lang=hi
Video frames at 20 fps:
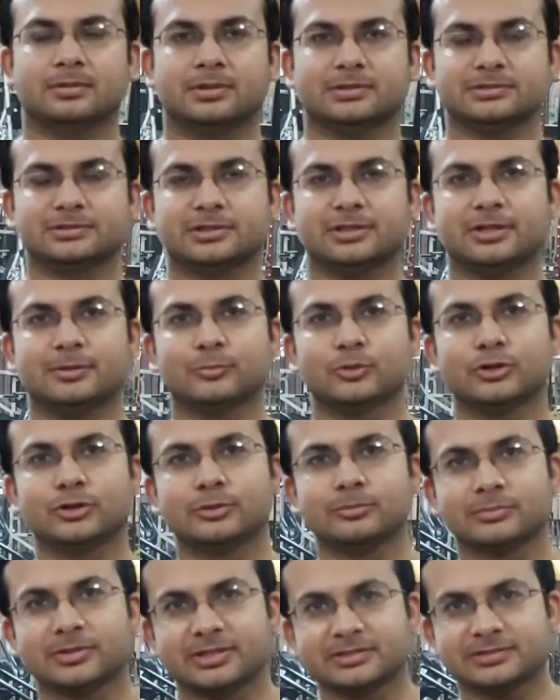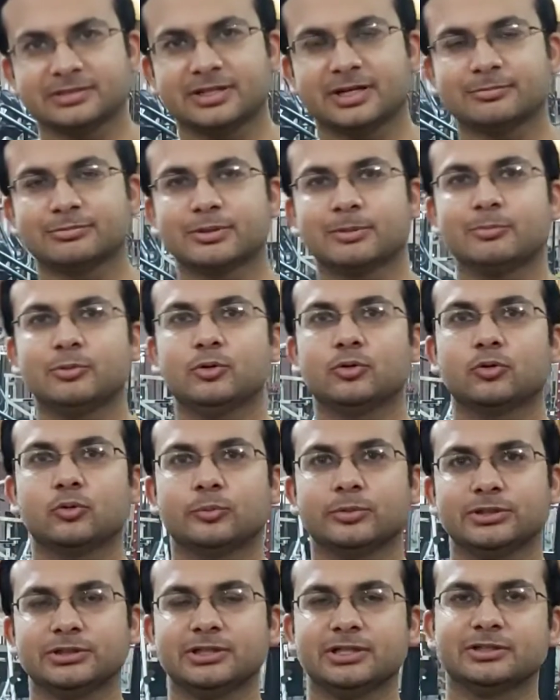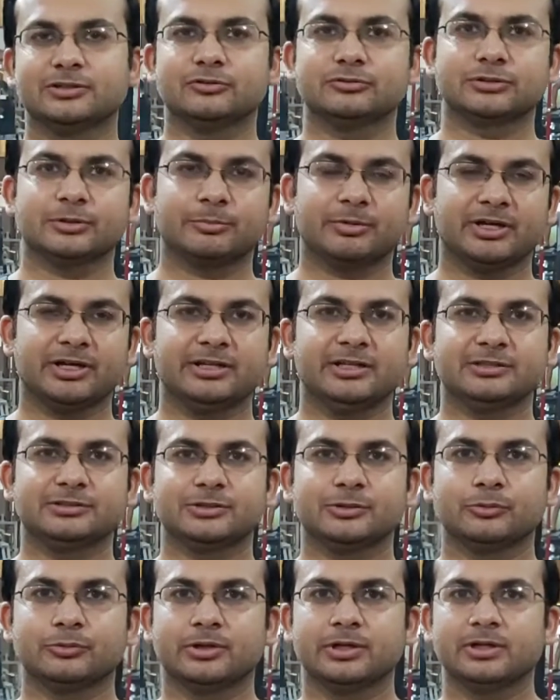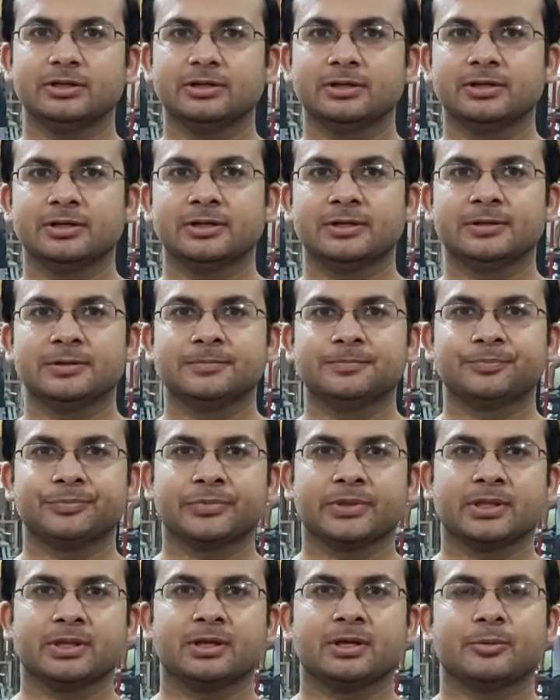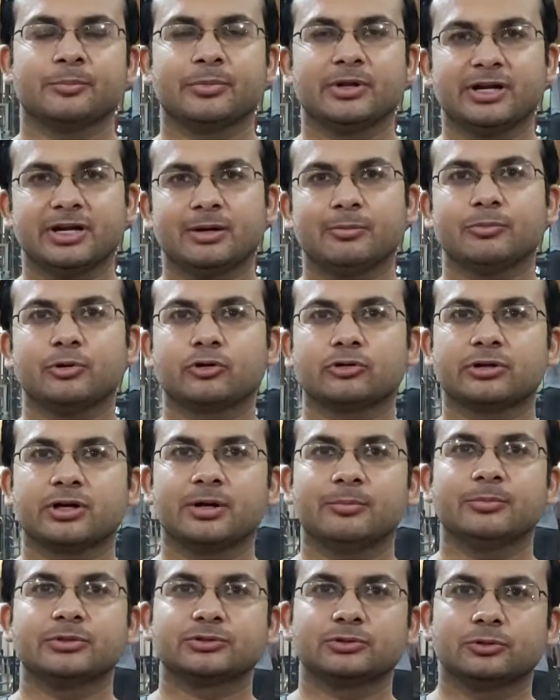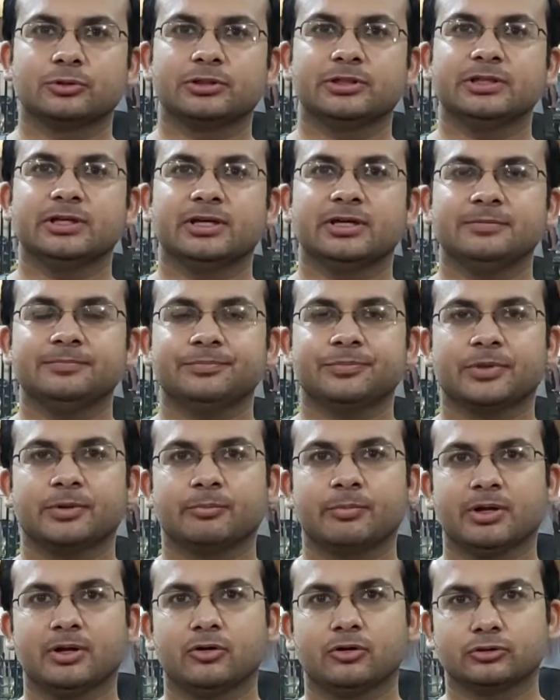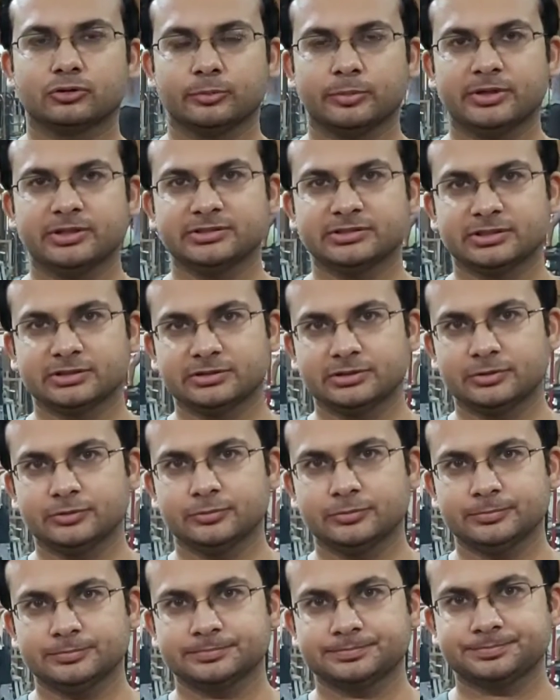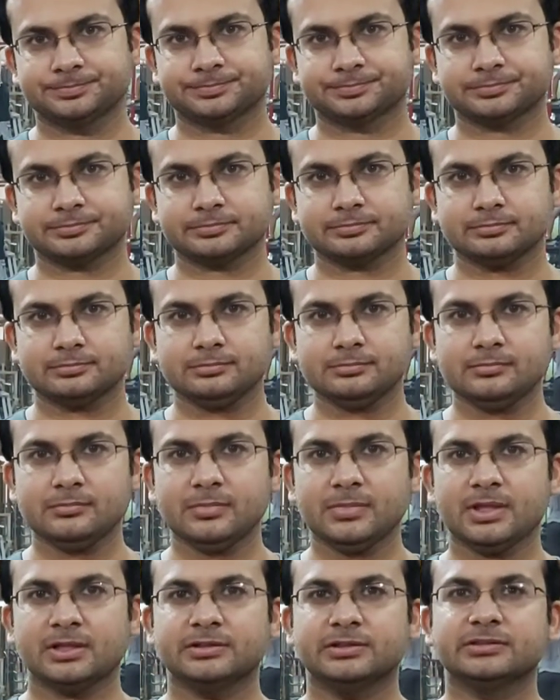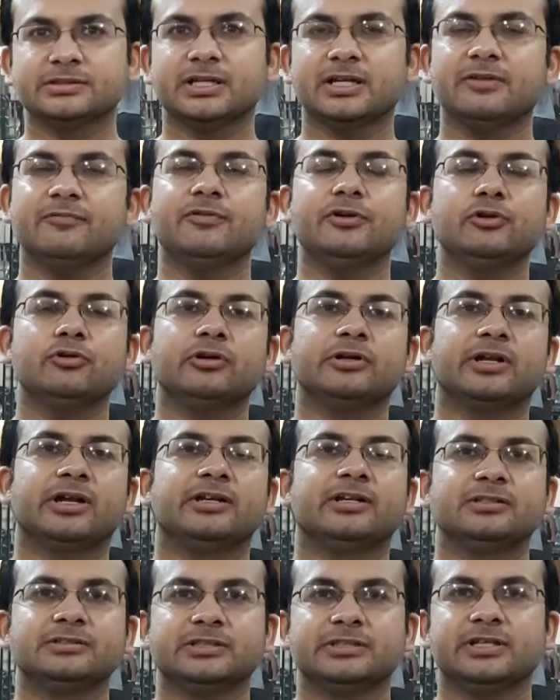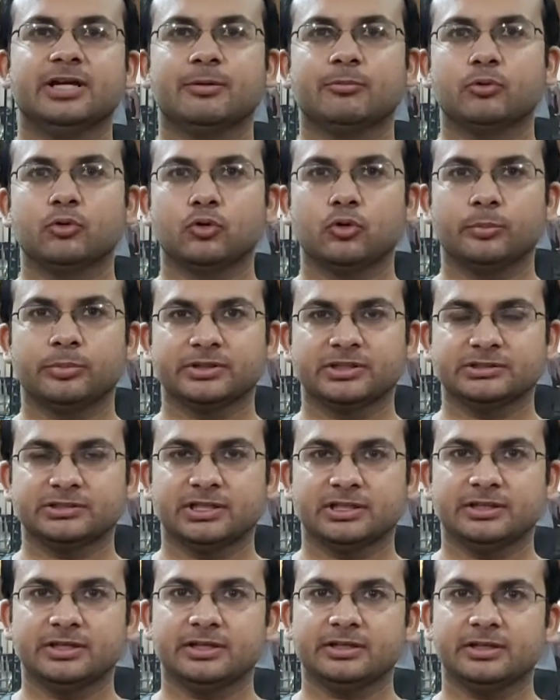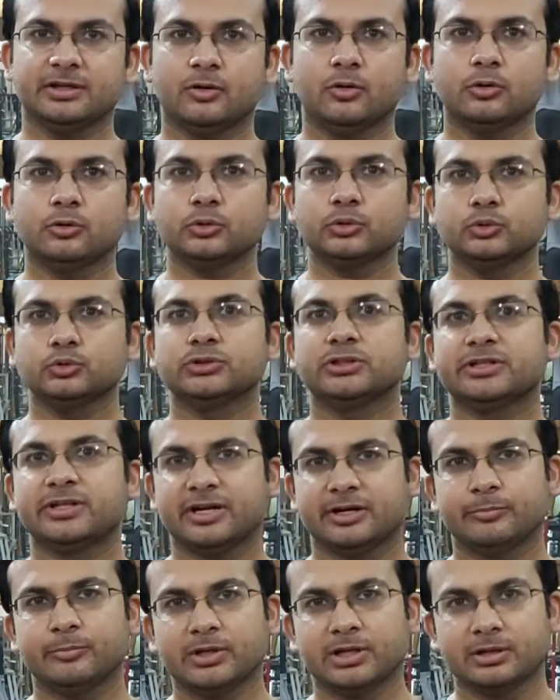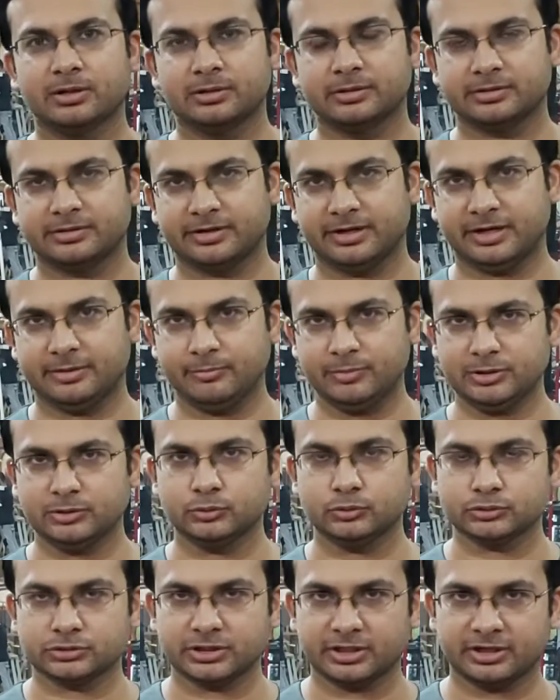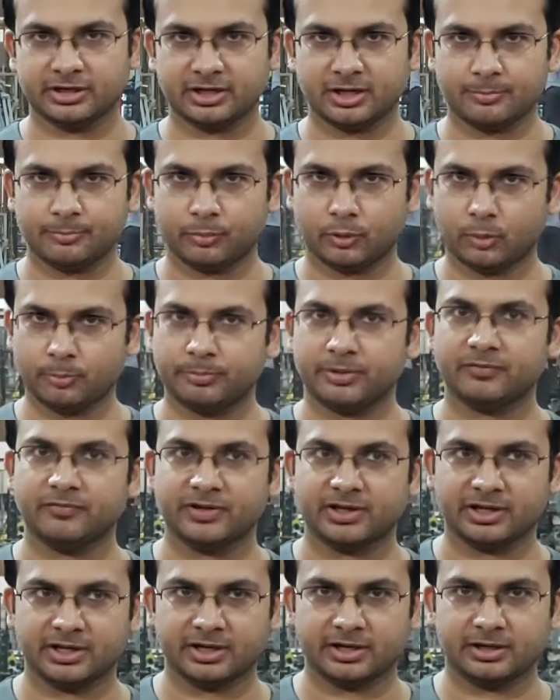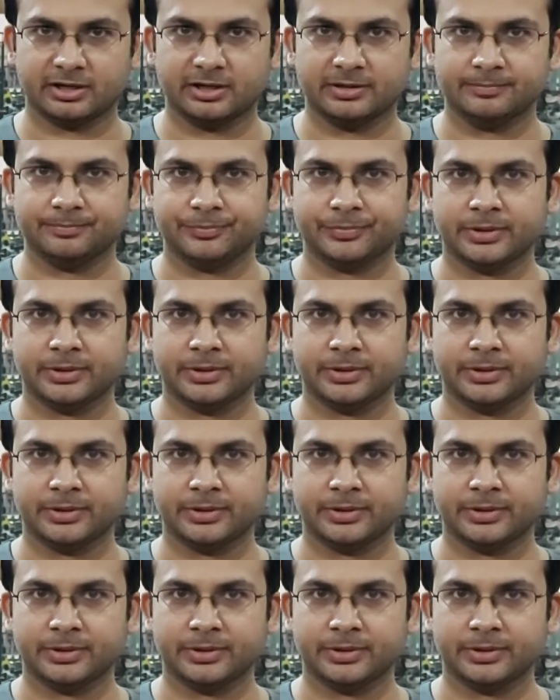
अस्सलाम वालेकुम कैसे हैं आप सब लोग उम्मीद करता हूँ सब खैरियत से होंगे मेरा नाम डॉक्टर आमिर सोलगी है मैं एक ऑर्थोपेडिक सर्जन हूँ जैसा कि वीडियो के टाइटल से ही आप लोगों को पता चल गया कि हाउ टू यूज़ अ ट्रेडमिल ट्रेडमिल यूज़ करने का प्रॉपर वे क्या है